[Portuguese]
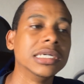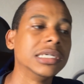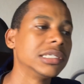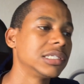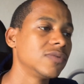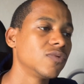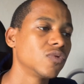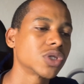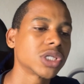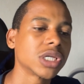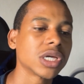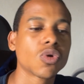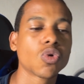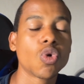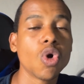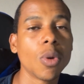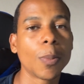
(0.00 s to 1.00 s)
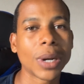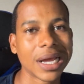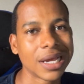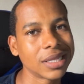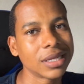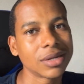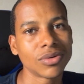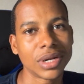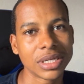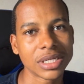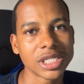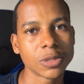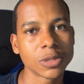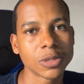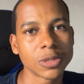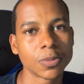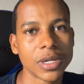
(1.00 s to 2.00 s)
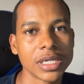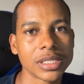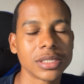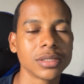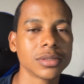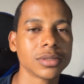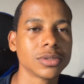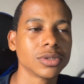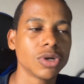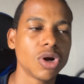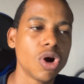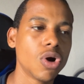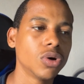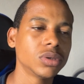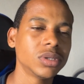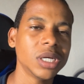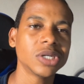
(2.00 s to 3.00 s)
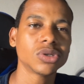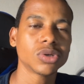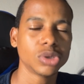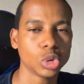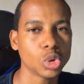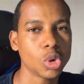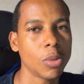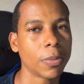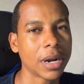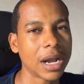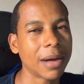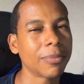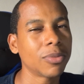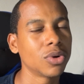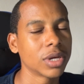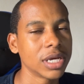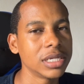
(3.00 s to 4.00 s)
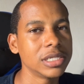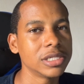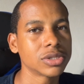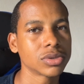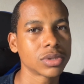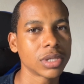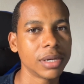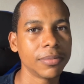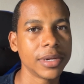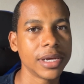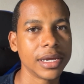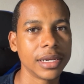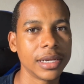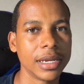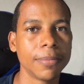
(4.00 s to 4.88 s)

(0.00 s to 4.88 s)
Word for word: se você compra ainda no AliExpress ou deixou de comprar porque disso também, né?